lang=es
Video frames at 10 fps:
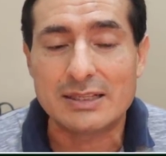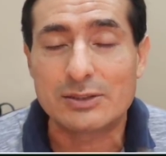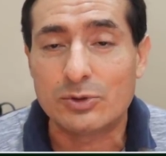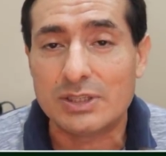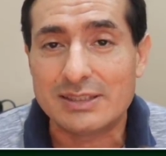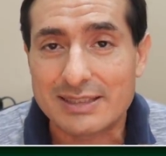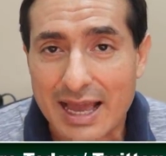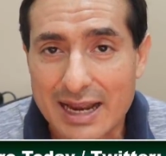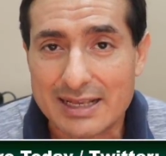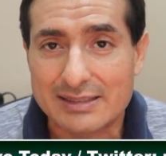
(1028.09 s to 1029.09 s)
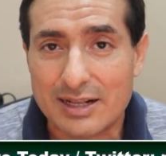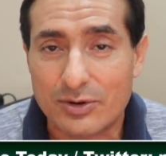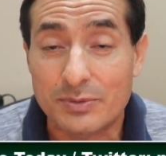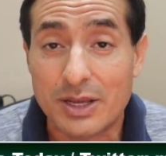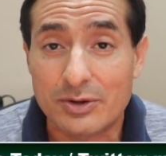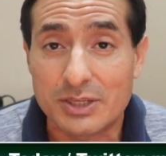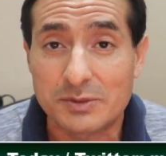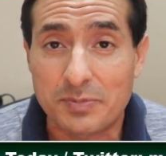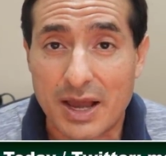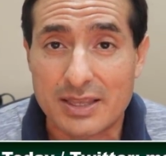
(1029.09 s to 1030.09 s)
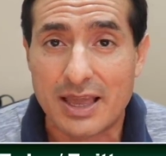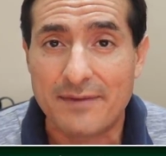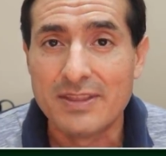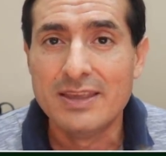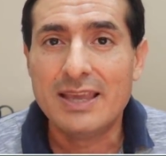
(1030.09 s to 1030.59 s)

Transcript: judiciales del gobierno de España,